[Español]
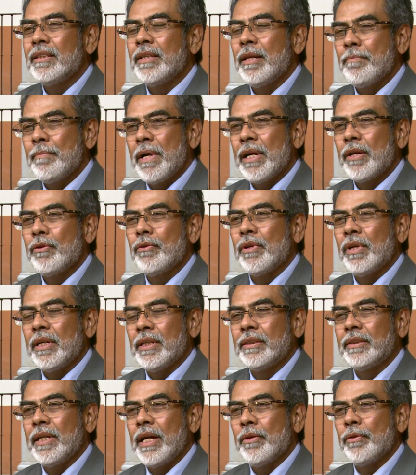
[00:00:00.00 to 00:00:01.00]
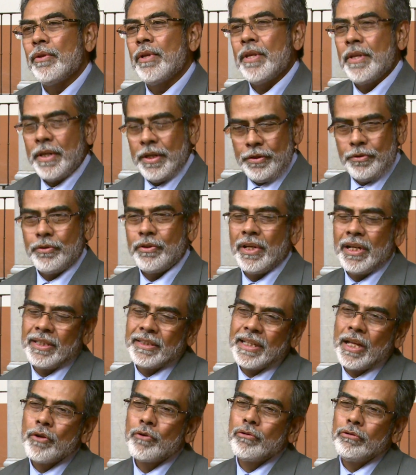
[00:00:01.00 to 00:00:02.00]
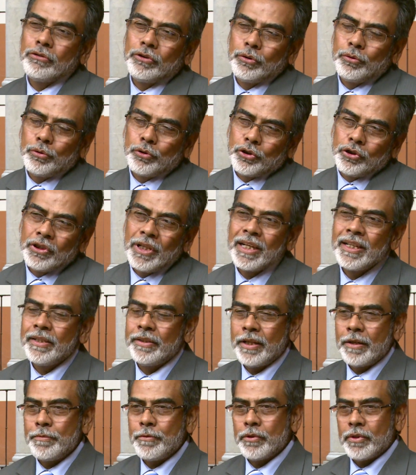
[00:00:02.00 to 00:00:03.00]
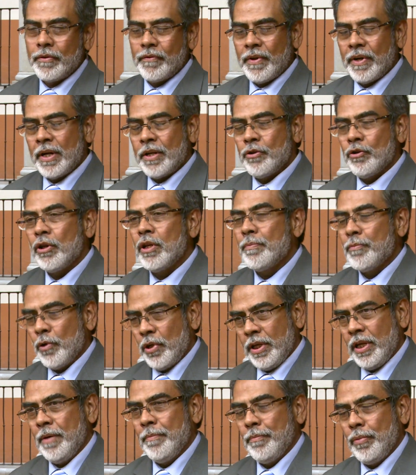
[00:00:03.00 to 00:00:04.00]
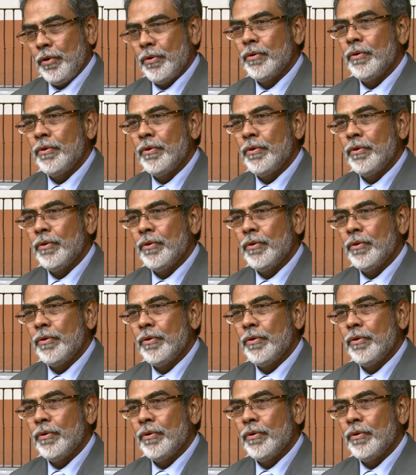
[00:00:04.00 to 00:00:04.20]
en el marco del Estado de Derecho, del Estado constitucional en términos de Ferrayoli, por ejemplo.